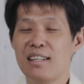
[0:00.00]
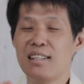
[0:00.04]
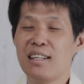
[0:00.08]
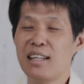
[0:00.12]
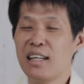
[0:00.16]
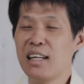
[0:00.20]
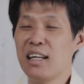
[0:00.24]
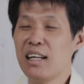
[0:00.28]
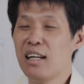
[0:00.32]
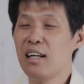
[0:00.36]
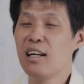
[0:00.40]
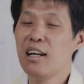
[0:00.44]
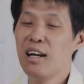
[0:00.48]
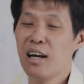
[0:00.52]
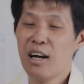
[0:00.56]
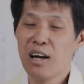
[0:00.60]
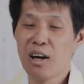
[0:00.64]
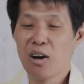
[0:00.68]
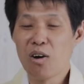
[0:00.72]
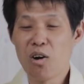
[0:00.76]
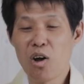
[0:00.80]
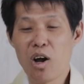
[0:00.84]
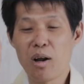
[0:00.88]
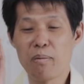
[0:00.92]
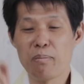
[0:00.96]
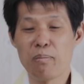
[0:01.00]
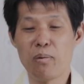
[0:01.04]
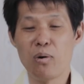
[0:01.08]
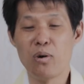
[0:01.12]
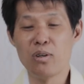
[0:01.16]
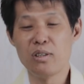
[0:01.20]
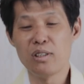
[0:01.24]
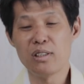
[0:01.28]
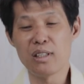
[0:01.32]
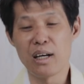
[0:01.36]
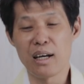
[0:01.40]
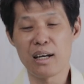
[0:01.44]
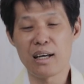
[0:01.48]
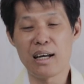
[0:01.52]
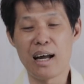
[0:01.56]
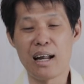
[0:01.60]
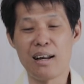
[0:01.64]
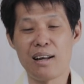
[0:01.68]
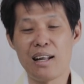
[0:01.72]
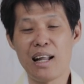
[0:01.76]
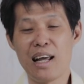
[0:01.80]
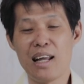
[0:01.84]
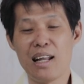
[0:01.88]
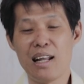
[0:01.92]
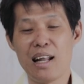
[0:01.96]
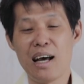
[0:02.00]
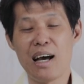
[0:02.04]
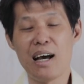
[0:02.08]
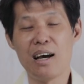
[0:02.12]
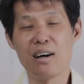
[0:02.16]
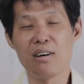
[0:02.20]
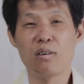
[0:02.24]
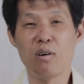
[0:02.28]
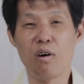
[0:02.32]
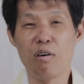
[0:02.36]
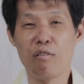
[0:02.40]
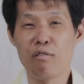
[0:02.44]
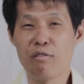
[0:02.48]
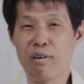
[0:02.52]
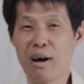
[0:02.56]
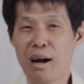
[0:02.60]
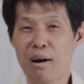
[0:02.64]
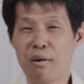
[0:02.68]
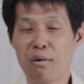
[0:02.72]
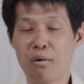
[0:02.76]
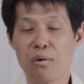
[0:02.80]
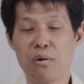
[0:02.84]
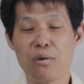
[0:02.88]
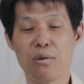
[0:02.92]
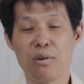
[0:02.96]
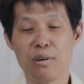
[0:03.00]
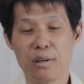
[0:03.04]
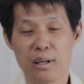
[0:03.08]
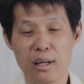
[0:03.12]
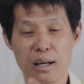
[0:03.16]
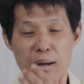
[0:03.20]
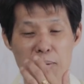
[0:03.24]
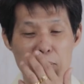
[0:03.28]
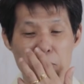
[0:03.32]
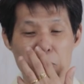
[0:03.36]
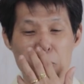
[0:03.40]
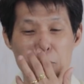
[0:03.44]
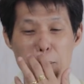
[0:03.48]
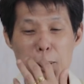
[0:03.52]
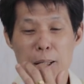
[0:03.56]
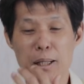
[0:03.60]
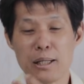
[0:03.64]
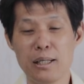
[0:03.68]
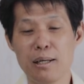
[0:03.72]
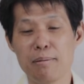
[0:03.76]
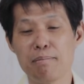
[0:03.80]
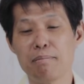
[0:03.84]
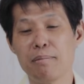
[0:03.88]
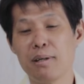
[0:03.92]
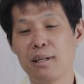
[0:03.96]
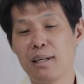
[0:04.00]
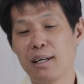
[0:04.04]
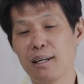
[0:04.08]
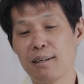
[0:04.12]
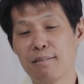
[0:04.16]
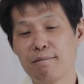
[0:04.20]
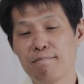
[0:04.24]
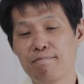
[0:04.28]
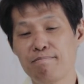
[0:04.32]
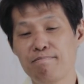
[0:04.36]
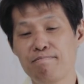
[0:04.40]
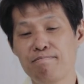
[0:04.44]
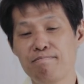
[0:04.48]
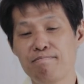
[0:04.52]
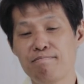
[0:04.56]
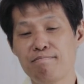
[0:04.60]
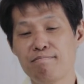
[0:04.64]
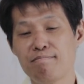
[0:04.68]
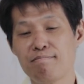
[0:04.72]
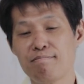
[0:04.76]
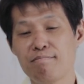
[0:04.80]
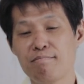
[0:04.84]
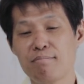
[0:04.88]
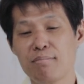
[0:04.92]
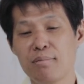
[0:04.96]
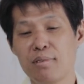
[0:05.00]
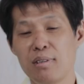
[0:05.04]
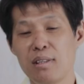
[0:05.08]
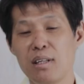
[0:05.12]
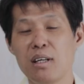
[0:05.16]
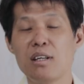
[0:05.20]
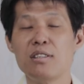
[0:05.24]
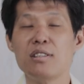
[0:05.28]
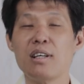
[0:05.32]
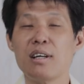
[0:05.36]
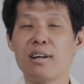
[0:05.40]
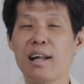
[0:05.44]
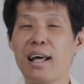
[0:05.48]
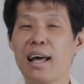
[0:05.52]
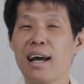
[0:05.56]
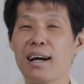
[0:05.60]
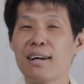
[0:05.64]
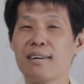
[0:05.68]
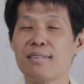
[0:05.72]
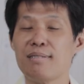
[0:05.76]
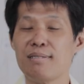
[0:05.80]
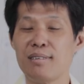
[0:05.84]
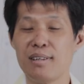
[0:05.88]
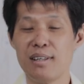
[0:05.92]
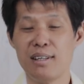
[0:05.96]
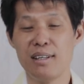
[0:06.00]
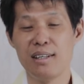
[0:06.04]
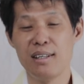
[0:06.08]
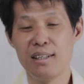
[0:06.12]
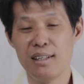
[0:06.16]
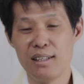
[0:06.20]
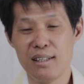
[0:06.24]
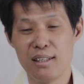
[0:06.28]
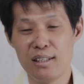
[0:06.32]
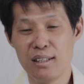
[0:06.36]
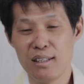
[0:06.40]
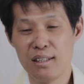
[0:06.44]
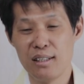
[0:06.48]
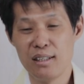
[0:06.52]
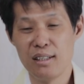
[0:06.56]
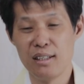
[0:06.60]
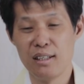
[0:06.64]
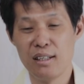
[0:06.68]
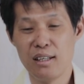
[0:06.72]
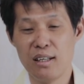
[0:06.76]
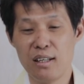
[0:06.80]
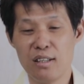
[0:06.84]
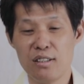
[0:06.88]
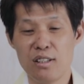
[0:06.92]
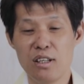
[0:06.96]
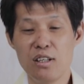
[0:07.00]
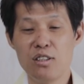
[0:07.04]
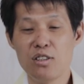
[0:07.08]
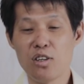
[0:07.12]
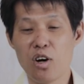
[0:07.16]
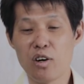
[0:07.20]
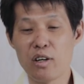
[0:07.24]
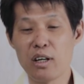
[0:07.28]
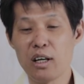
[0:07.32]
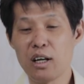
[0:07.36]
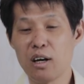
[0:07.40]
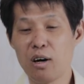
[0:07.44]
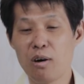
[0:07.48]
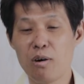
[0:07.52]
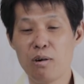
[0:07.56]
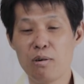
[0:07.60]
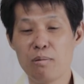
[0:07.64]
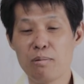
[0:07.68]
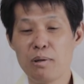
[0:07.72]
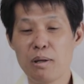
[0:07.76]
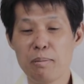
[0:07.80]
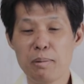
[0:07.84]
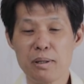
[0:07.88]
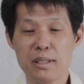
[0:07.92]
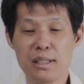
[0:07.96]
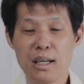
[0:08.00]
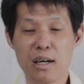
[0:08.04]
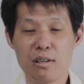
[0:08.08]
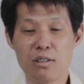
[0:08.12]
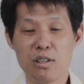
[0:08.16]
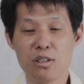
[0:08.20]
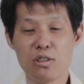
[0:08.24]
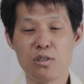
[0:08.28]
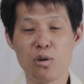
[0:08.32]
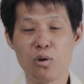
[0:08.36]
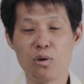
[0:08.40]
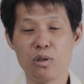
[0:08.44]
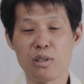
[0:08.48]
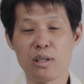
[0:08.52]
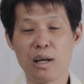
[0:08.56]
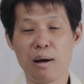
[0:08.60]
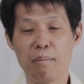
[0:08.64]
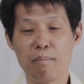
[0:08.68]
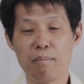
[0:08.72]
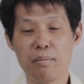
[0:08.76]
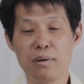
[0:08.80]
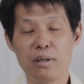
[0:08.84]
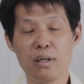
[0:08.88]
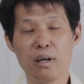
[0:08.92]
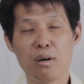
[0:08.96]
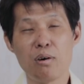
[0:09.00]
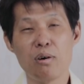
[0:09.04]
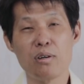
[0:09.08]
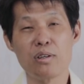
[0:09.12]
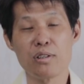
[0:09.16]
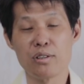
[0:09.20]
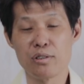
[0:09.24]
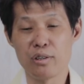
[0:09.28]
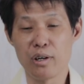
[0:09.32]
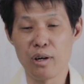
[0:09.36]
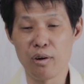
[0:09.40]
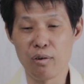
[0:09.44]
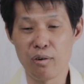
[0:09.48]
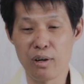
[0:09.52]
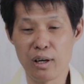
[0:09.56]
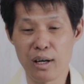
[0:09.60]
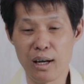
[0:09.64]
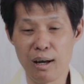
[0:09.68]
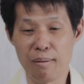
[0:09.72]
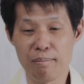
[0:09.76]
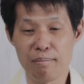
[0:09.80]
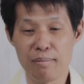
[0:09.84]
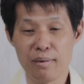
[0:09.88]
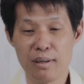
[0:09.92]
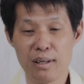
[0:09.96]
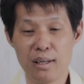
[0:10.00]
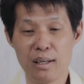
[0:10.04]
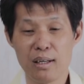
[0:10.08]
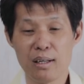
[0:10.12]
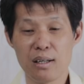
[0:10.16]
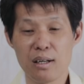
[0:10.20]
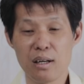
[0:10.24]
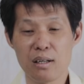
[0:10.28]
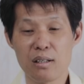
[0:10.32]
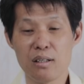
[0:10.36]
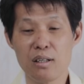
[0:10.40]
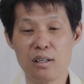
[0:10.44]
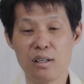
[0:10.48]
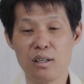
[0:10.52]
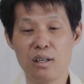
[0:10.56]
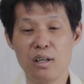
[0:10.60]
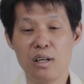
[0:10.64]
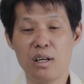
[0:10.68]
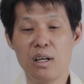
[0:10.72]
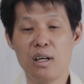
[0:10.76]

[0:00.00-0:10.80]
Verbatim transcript: หนีรอดพ้นจากการไล่ล่าของฟาโรห์นะครับของคนอียิปต์นั่นเองนี่คือสิ่งแรก สิ่งที่สองที่เขาที่พระเจ้าได้ทรงทำเพื่อคนอิสราเอลนะครับก็คือ